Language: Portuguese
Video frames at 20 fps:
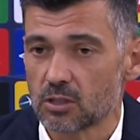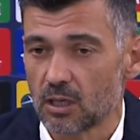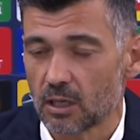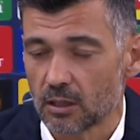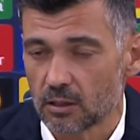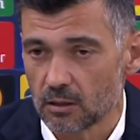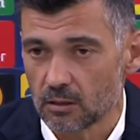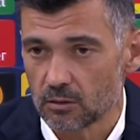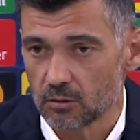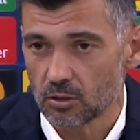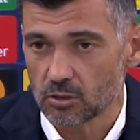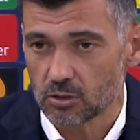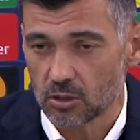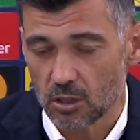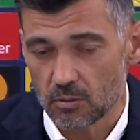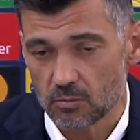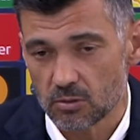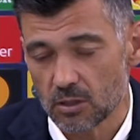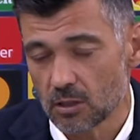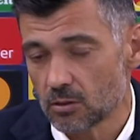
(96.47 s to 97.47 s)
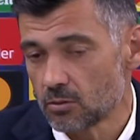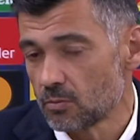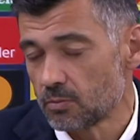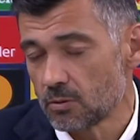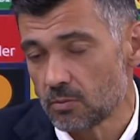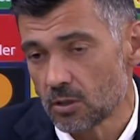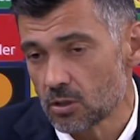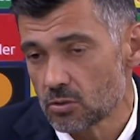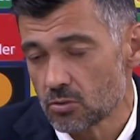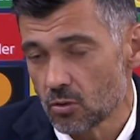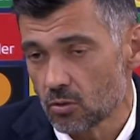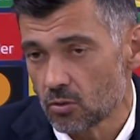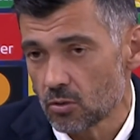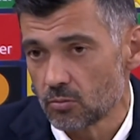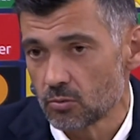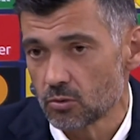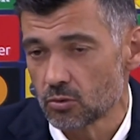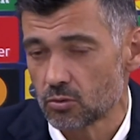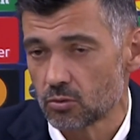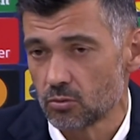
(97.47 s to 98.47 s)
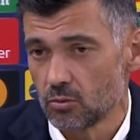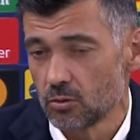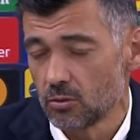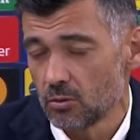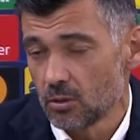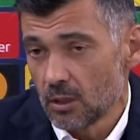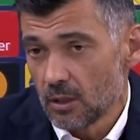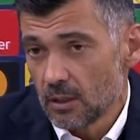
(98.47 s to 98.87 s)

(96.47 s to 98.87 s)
que era aquilo que nós queríamos, tanto no primeiro jogo como no segundo.